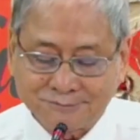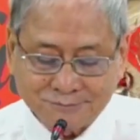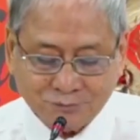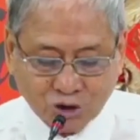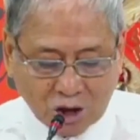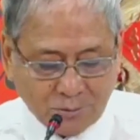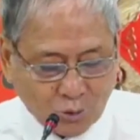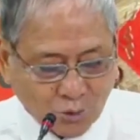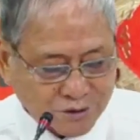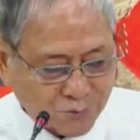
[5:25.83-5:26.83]
Đó là một
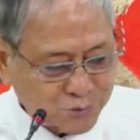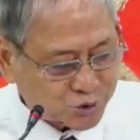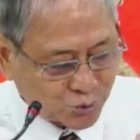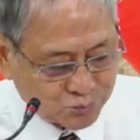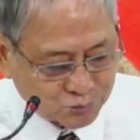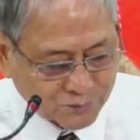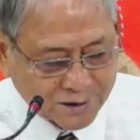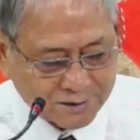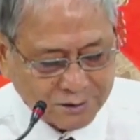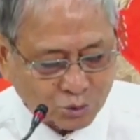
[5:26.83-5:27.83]
cuộc sống sung
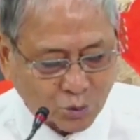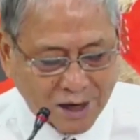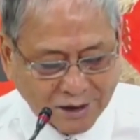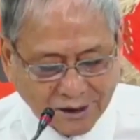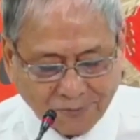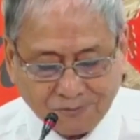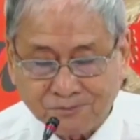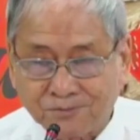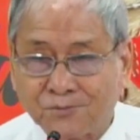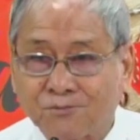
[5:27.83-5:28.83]
mãn, thỏa lòng
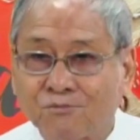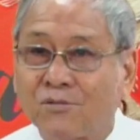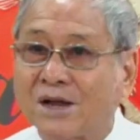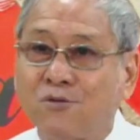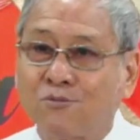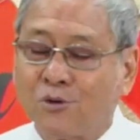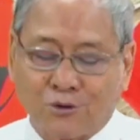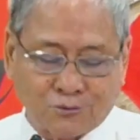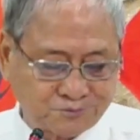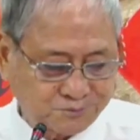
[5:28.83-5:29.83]
và hạnh phúc vô
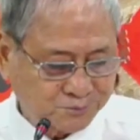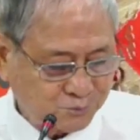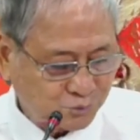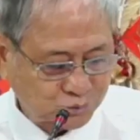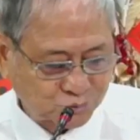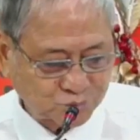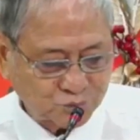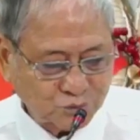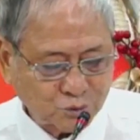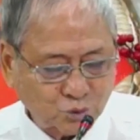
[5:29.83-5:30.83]
cùng.
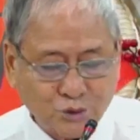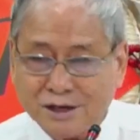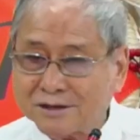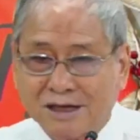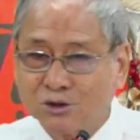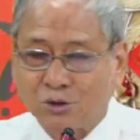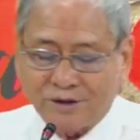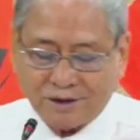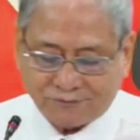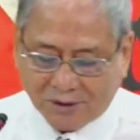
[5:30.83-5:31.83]
Tôi chắc chắn quý
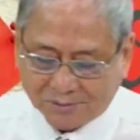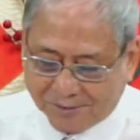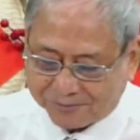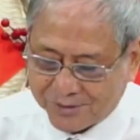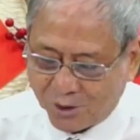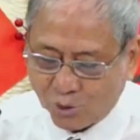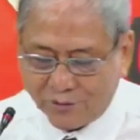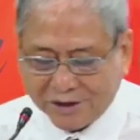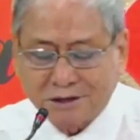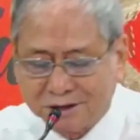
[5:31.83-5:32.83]
vị phải mạng quý vị
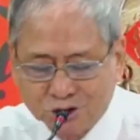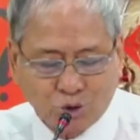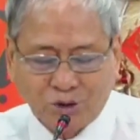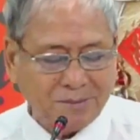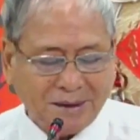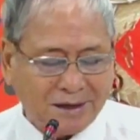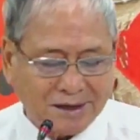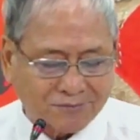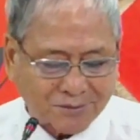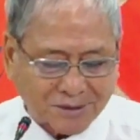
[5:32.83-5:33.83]
cứ thử Chúa để biết liền
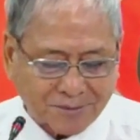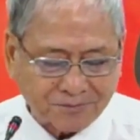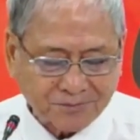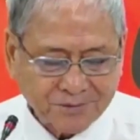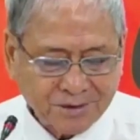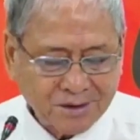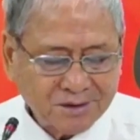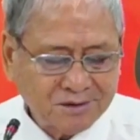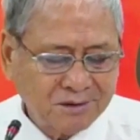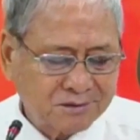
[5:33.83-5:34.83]
phải không ạ?
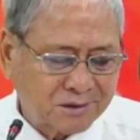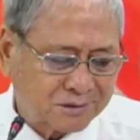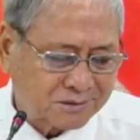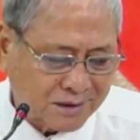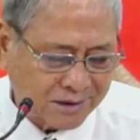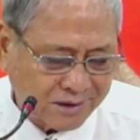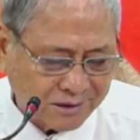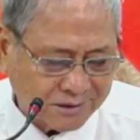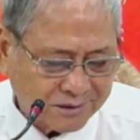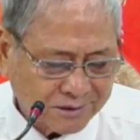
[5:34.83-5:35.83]
Nhưng thực
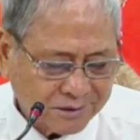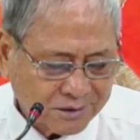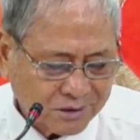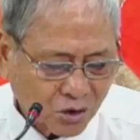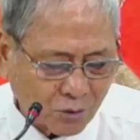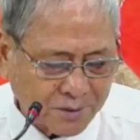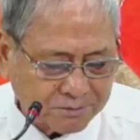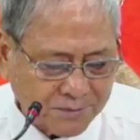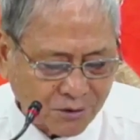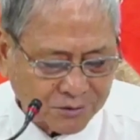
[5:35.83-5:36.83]
tế có biết
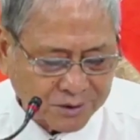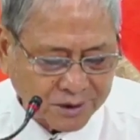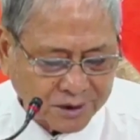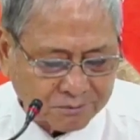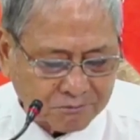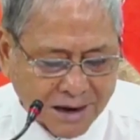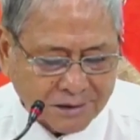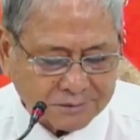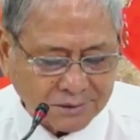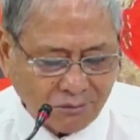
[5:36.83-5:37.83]
bao người bạc
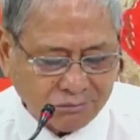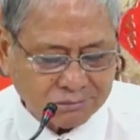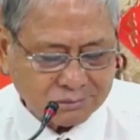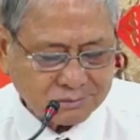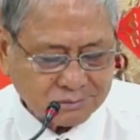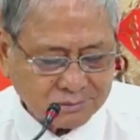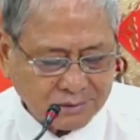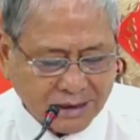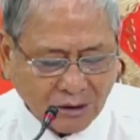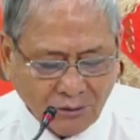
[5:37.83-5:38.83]
tóc,
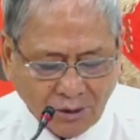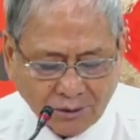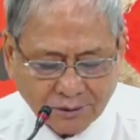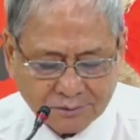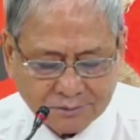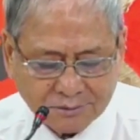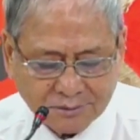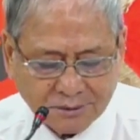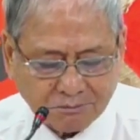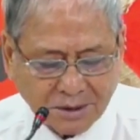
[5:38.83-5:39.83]
héo hon,
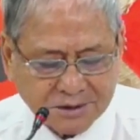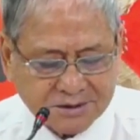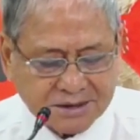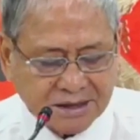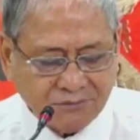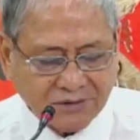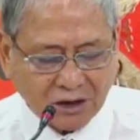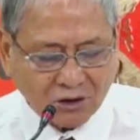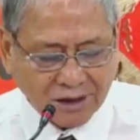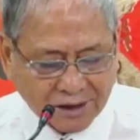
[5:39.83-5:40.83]
mất trí vì
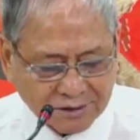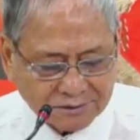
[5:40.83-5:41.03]
lo lắng,